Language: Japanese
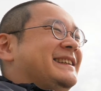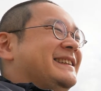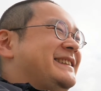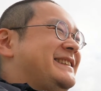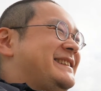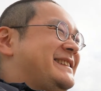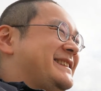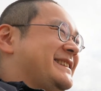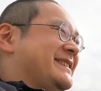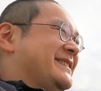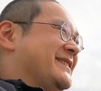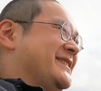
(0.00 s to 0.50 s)

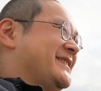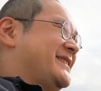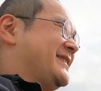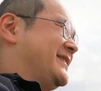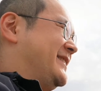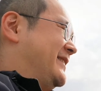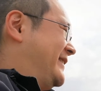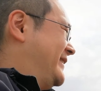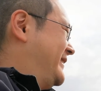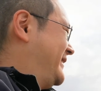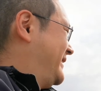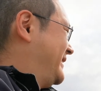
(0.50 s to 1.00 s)
必要
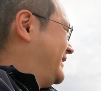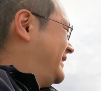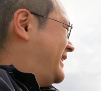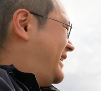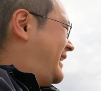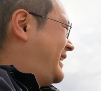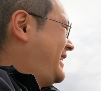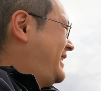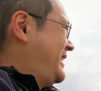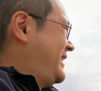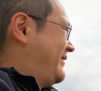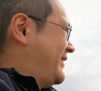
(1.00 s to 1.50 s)
そう
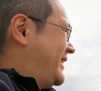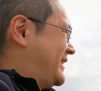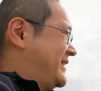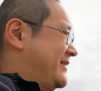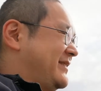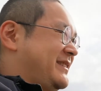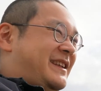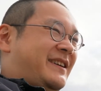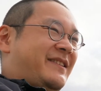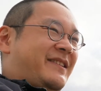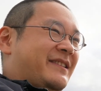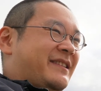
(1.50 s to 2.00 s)
慣れれば
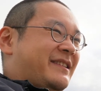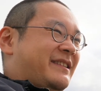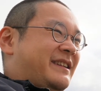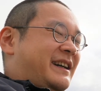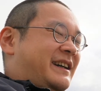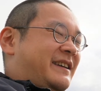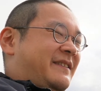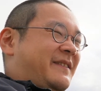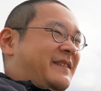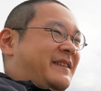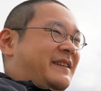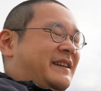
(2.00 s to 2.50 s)
そんなこと
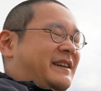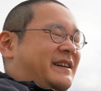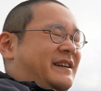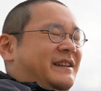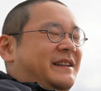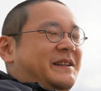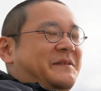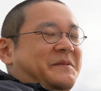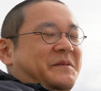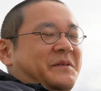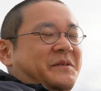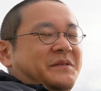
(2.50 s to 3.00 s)
ないのか
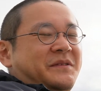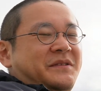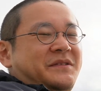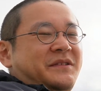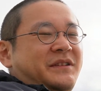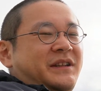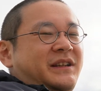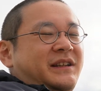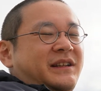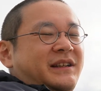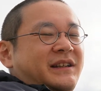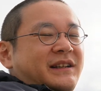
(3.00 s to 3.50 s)
なでも本
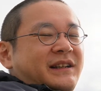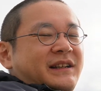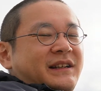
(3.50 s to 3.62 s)
当に